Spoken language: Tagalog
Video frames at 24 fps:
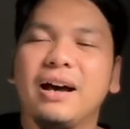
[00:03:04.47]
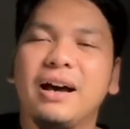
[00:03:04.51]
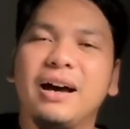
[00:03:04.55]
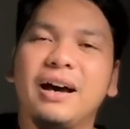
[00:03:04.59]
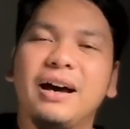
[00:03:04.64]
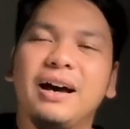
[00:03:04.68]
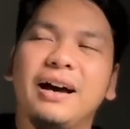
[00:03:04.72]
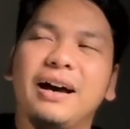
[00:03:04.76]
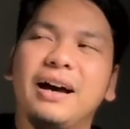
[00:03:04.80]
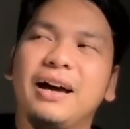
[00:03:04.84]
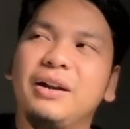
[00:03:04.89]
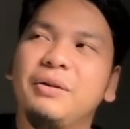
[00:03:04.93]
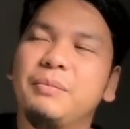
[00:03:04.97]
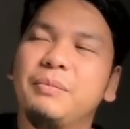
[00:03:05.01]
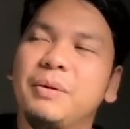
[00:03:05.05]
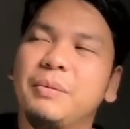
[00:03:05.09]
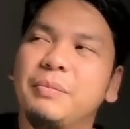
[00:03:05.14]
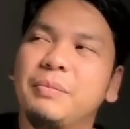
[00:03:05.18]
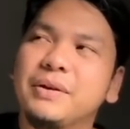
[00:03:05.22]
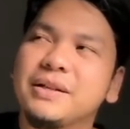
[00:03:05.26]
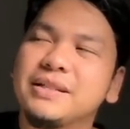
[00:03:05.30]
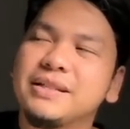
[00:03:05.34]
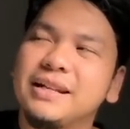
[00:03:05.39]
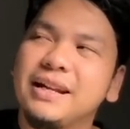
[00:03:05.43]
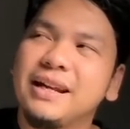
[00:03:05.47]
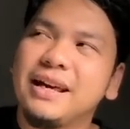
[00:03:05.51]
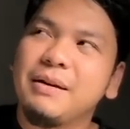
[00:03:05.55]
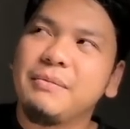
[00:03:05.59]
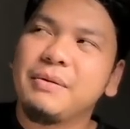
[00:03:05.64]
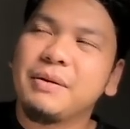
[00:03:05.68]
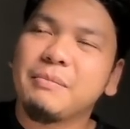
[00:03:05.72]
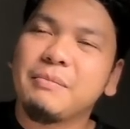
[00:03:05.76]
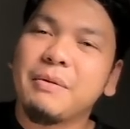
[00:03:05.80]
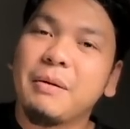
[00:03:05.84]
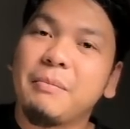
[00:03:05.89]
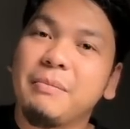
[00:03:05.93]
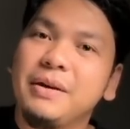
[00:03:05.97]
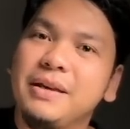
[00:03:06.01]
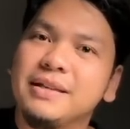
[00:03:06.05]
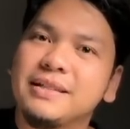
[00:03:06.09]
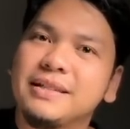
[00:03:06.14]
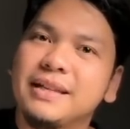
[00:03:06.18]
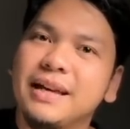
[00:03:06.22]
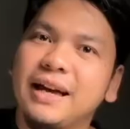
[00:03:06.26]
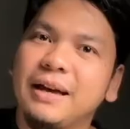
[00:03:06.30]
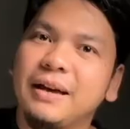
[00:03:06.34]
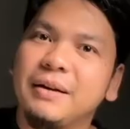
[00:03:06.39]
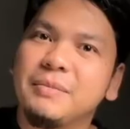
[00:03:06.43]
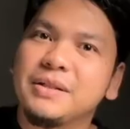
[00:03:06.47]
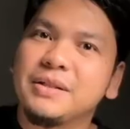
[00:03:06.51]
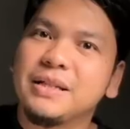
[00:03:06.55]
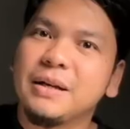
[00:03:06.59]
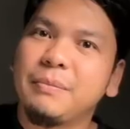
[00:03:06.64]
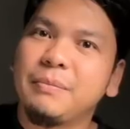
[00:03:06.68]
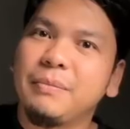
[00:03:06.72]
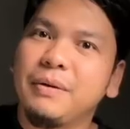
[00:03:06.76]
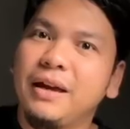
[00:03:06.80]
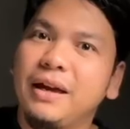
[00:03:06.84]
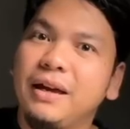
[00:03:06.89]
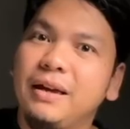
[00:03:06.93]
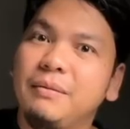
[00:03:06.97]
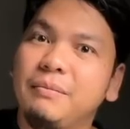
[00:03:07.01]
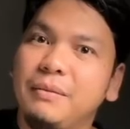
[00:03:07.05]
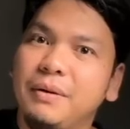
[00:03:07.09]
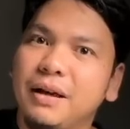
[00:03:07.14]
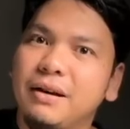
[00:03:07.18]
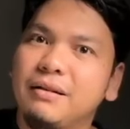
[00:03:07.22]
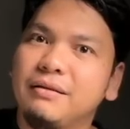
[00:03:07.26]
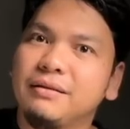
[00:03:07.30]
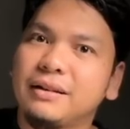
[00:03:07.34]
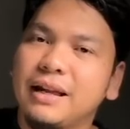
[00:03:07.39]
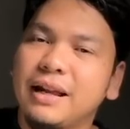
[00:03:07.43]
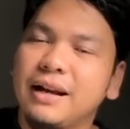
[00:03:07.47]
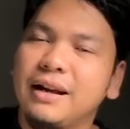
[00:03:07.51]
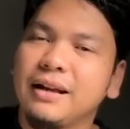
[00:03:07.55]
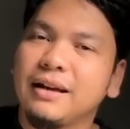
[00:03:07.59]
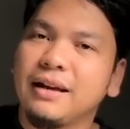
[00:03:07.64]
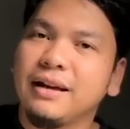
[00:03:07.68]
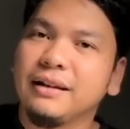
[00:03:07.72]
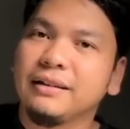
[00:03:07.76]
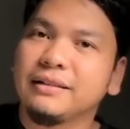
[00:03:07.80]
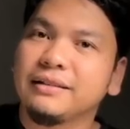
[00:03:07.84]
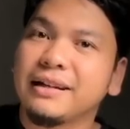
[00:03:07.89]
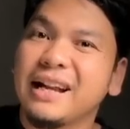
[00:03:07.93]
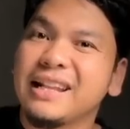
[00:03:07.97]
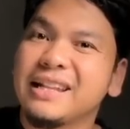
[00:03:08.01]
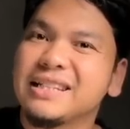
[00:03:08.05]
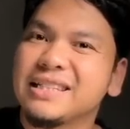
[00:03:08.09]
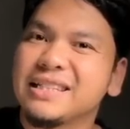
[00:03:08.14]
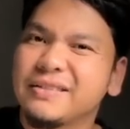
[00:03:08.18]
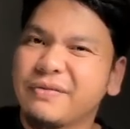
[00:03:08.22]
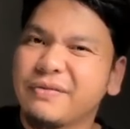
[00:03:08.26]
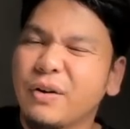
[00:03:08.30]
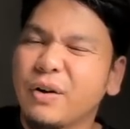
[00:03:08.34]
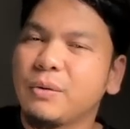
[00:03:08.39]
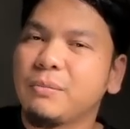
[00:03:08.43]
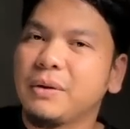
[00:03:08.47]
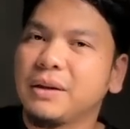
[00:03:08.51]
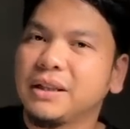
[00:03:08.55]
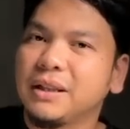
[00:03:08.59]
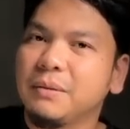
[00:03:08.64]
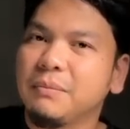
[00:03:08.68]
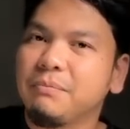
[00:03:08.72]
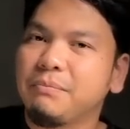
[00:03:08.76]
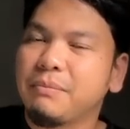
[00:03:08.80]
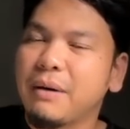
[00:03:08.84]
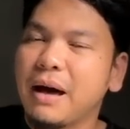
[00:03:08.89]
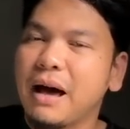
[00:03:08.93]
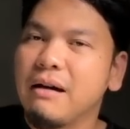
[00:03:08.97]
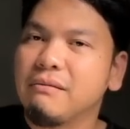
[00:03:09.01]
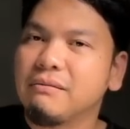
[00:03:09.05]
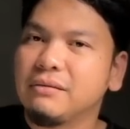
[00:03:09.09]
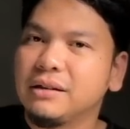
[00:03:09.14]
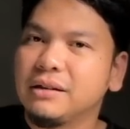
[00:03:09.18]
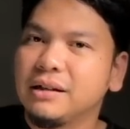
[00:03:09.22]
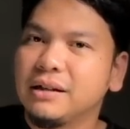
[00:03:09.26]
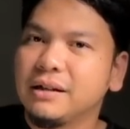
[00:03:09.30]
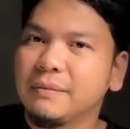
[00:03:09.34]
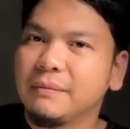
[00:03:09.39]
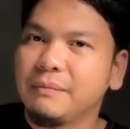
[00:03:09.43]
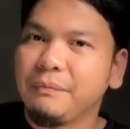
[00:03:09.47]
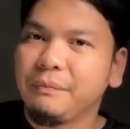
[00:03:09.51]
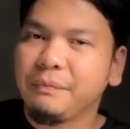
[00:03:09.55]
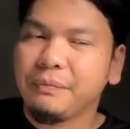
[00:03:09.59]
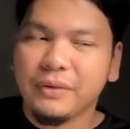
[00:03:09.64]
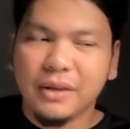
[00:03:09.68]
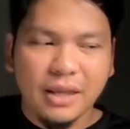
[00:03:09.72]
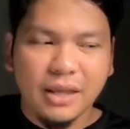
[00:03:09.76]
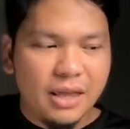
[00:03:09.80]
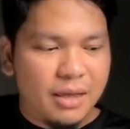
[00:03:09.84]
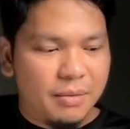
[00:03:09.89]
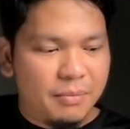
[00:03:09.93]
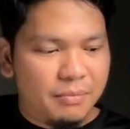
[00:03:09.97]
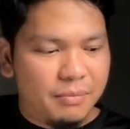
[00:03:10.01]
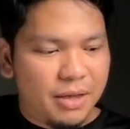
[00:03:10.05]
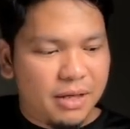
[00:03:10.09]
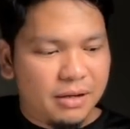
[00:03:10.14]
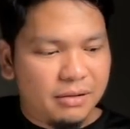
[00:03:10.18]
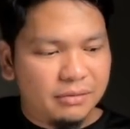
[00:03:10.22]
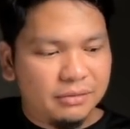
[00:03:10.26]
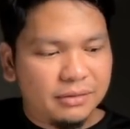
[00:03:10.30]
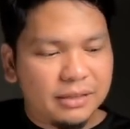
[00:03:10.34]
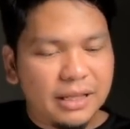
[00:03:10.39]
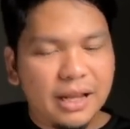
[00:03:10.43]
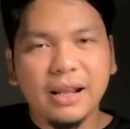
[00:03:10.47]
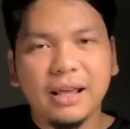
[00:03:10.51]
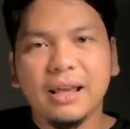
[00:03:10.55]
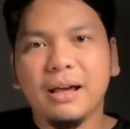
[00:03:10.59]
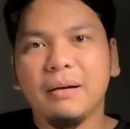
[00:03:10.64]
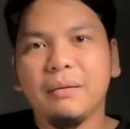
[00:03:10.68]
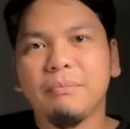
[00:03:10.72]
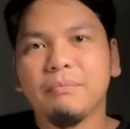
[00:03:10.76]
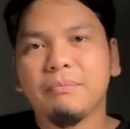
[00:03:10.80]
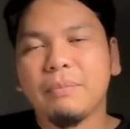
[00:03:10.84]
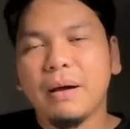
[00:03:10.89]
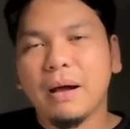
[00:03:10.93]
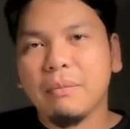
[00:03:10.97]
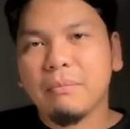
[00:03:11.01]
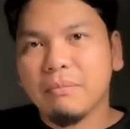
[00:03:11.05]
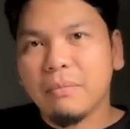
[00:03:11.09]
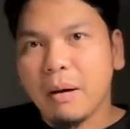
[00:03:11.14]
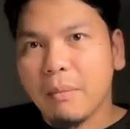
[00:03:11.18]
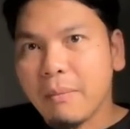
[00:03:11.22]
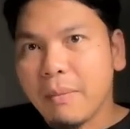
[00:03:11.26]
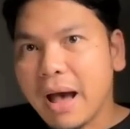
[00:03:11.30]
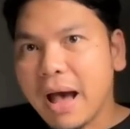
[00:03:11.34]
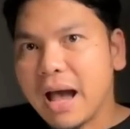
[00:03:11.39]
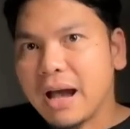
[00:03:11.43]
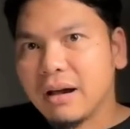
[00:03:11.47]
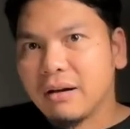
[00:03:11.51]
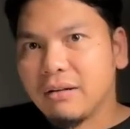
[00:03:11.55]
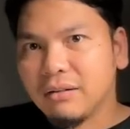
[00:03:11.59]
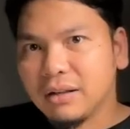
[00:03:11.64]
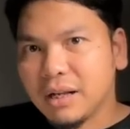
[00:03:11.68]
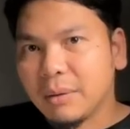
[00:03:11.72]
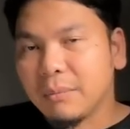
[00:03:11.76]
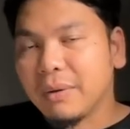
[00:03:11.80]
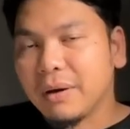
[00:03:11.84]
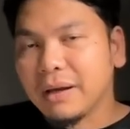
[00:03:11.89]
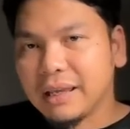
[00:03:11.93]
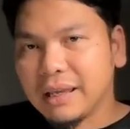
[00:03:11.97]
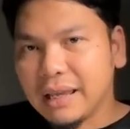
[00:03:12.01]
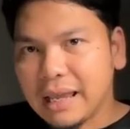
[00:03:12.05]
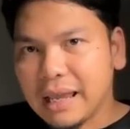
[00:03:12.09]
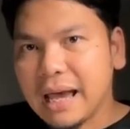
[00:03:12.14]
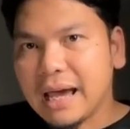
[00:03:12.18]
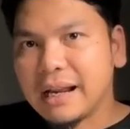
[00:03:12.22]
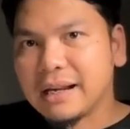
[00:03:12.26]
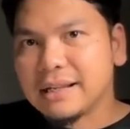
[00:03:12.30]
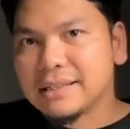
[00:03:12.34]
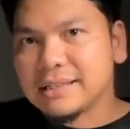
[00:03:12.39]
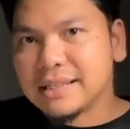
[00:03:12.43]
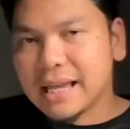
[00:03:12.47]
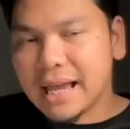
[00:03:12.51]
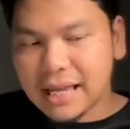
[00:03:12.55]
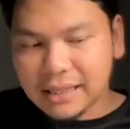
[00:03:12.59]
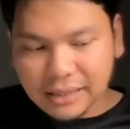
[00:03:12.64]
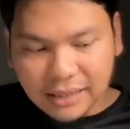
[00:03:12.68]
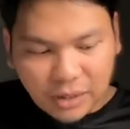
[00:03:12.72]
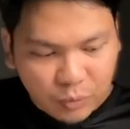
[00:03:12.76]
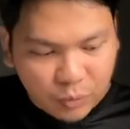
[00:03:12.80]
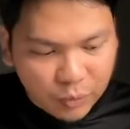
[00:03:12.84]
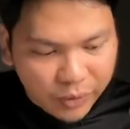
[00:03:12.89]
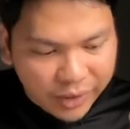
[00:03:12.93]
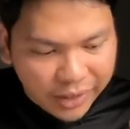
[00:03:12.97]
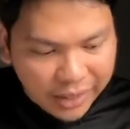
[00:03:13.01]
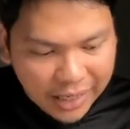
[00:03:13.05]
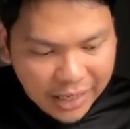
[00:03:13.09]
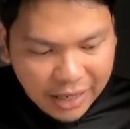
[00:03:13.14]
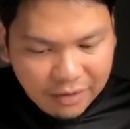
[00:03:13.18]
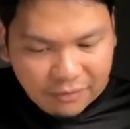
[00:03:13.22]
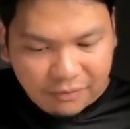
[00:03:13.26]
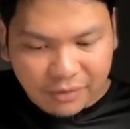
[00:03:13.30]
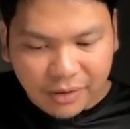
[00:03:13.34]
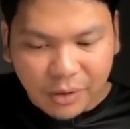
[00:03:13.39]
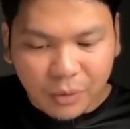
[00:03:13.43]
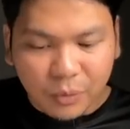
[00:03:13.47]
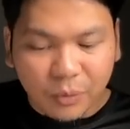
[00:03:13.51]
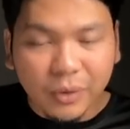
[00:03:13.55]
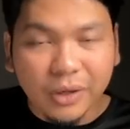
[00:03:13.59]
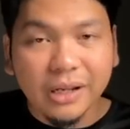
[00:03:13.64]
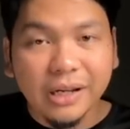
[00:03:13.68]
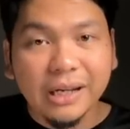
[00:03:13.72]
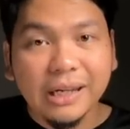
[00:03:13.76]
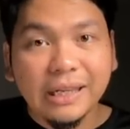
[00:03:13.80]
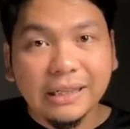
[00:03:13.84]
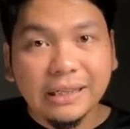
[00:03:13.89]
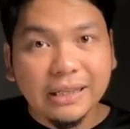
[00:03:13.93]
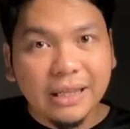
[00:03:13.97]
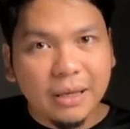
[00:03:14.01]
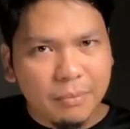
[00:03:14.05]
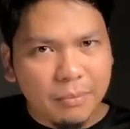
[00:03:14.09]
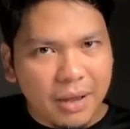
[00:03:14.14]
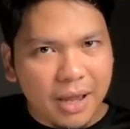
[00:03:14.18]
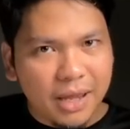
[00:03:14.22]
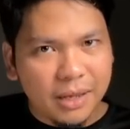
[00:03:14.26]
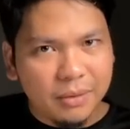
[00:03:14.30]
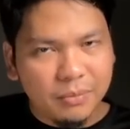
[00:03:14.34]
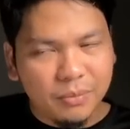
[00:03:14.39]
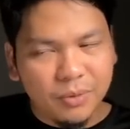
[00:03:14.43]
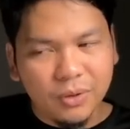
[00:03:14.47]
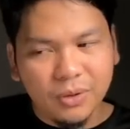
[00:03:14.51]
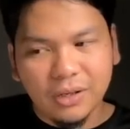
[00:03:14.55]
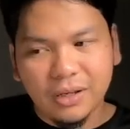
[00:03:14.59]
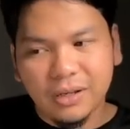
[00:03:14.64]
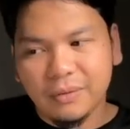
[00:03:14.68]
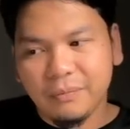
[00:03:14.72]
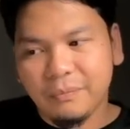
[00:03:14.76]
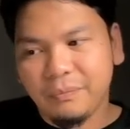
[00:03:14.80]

Uh, ano ba pag sinabing mabisa? Ibig sabihin, meron talagang transformative power. Meron talagang pagbabago na mangyayari sa atin whenever we read the Bible.